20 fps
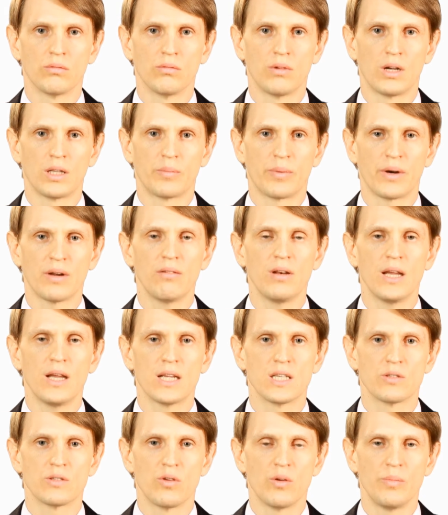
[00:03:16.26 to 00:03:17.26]

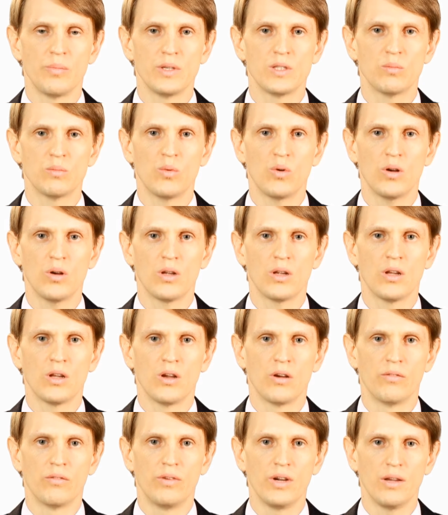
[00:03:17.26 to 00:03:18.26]
отправляя свое письмо,
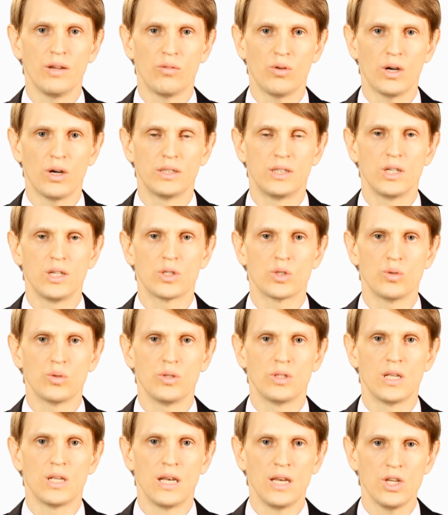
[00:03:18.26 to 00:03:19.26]
вы его
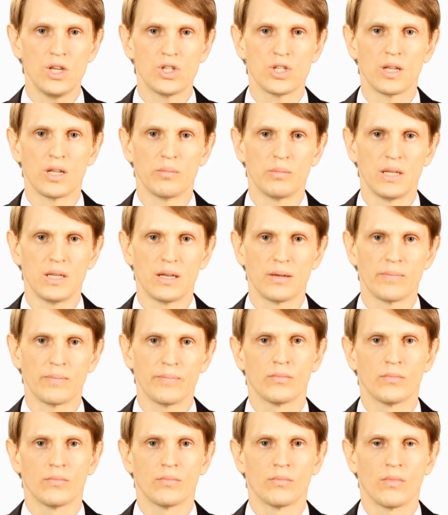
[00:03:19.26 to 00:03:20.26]
адресуете лично мне.
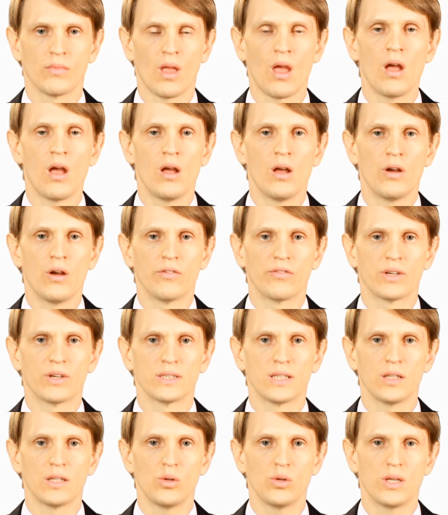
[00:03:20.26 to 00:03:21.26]
В
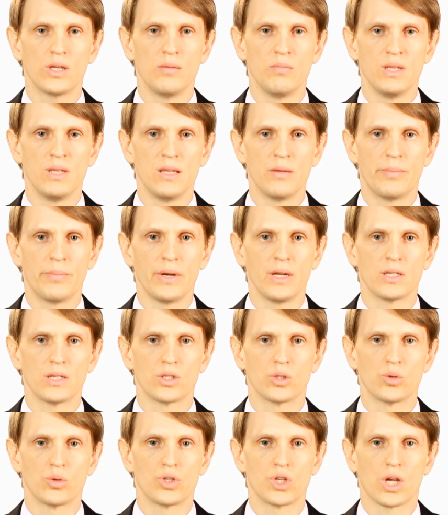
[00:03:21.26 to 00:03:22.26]
каталоге
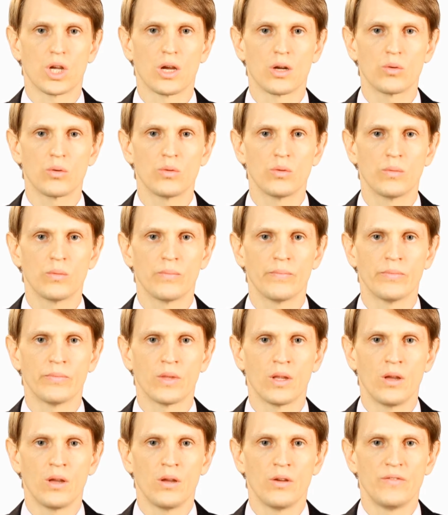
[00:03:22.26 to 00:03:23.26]
minipress.ru
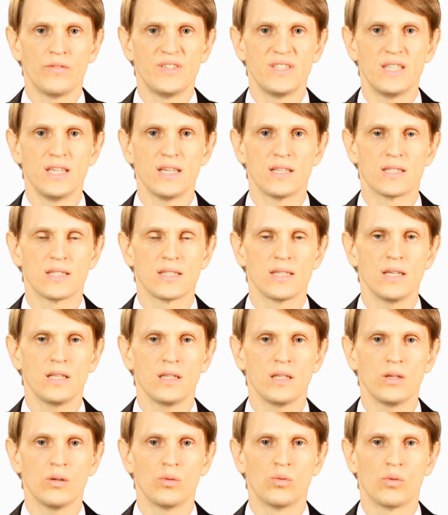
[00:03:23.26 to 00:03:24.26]
все
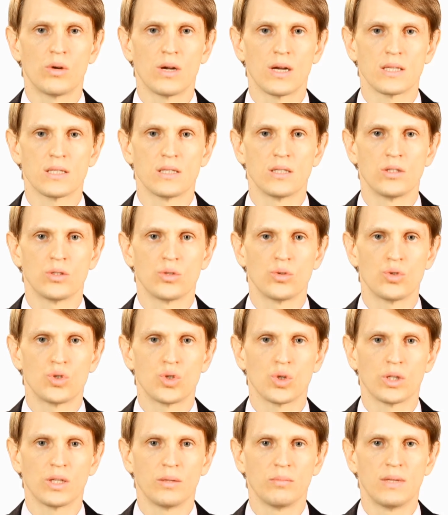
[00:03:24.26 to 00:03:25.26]
цены указаны с
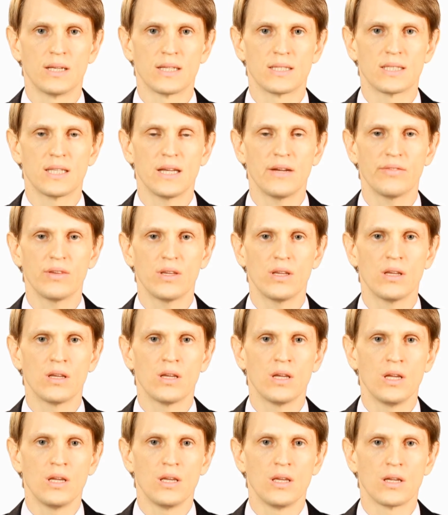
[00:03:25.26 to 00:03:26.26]
учетом доставки
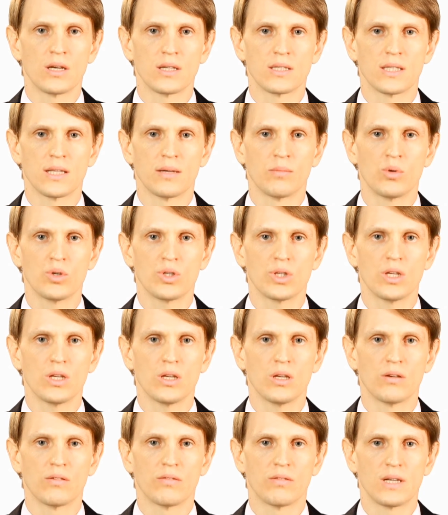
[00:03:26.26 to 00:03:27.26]
и
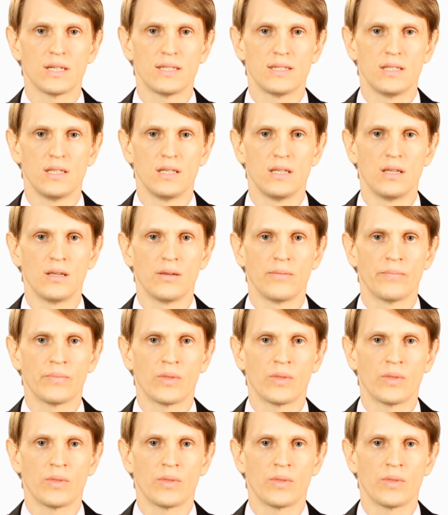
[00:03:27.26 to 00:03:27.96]
растаможки в России.